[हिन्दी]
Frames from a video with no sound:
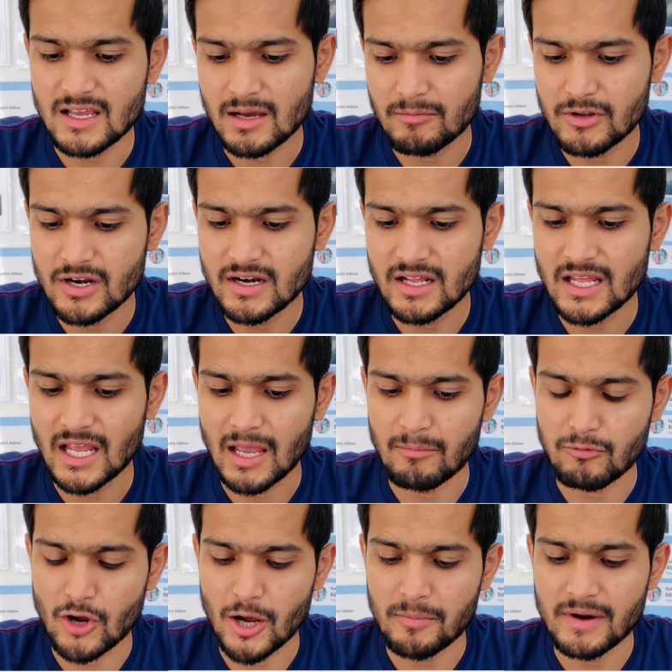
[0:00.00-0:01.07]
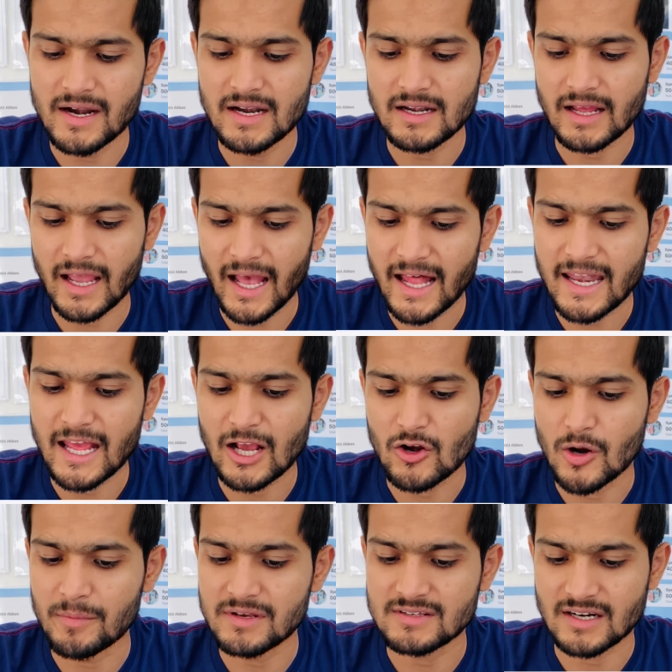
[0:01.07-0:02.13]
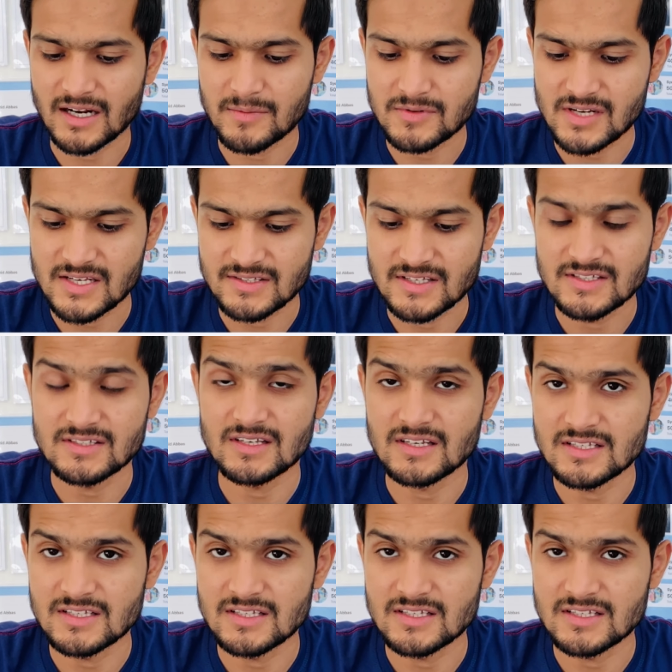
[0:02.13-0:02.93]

कम्युनिटी एम्प्लॉयमेंट एंड इकोनॉमिक सर्कमस्टांसेस